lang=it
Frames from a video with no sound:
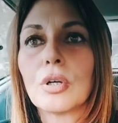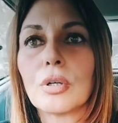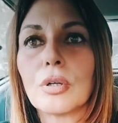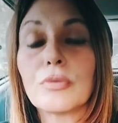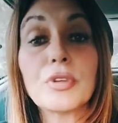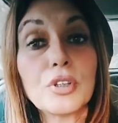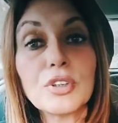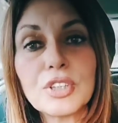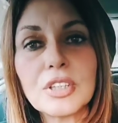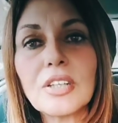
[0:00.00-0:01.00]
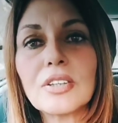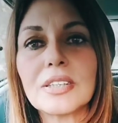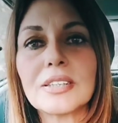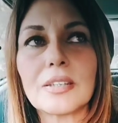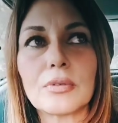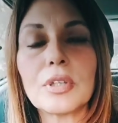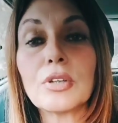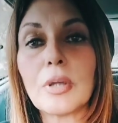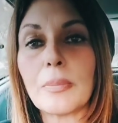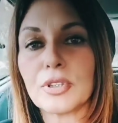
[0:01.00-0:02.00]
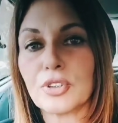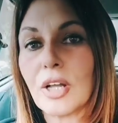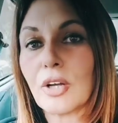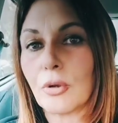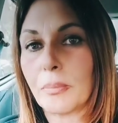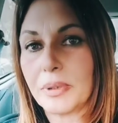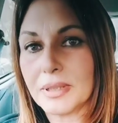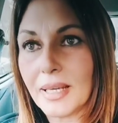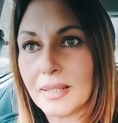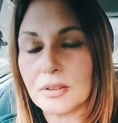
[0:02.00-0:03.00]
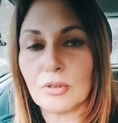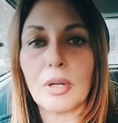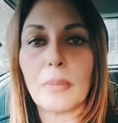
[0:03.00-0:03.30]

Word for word: eh, vi consiglio di seguire una persona competente,